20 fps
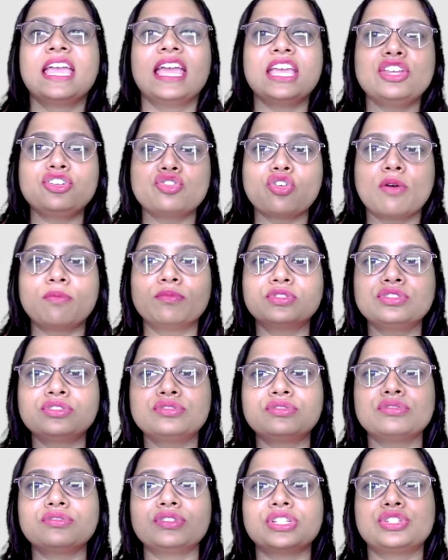এই
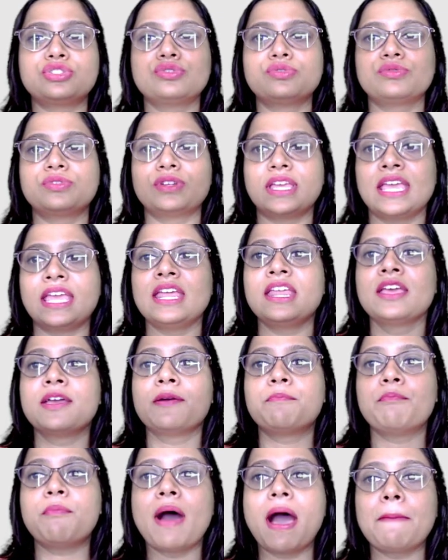সমস্ত কিছুকে
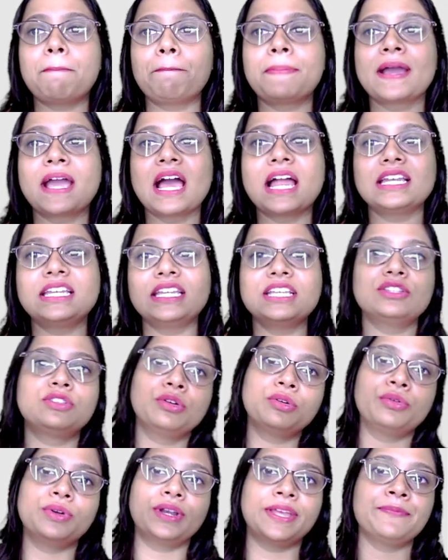মাপকাঠি
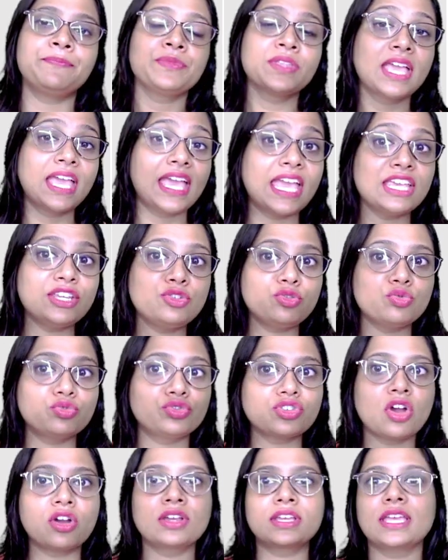ধরে এই
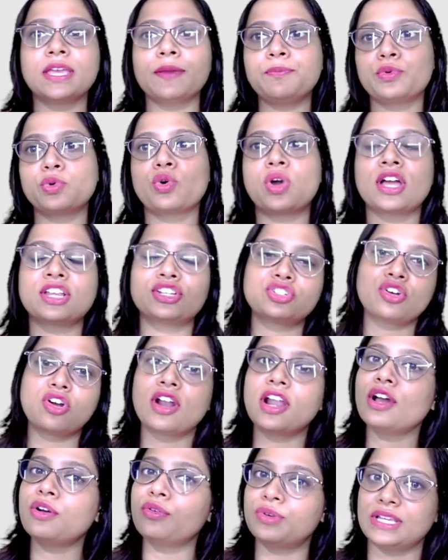সূচককে প্রকাশ
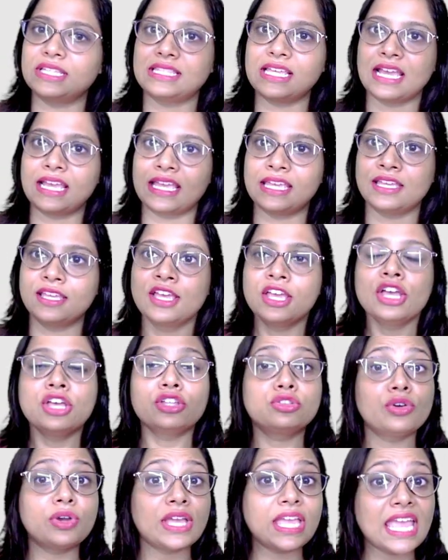করা হয়ে থাকে
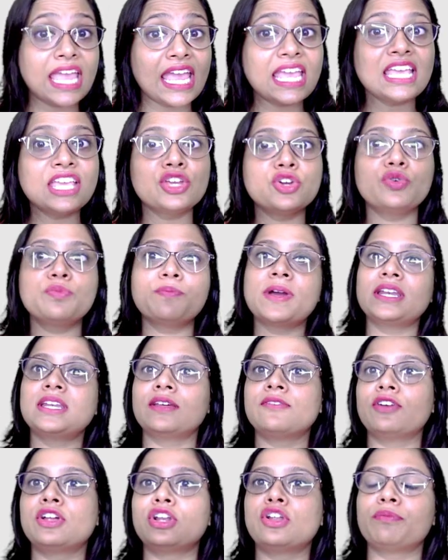তো এই হিউম্যান
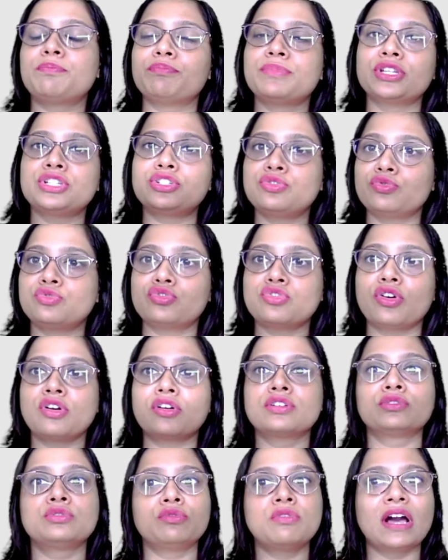ডেভেলপমেন্ট সূচক
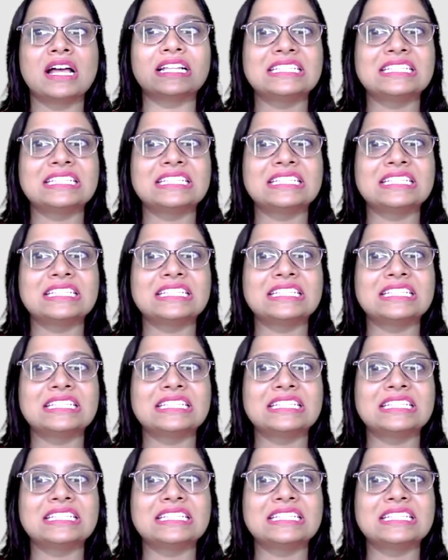দু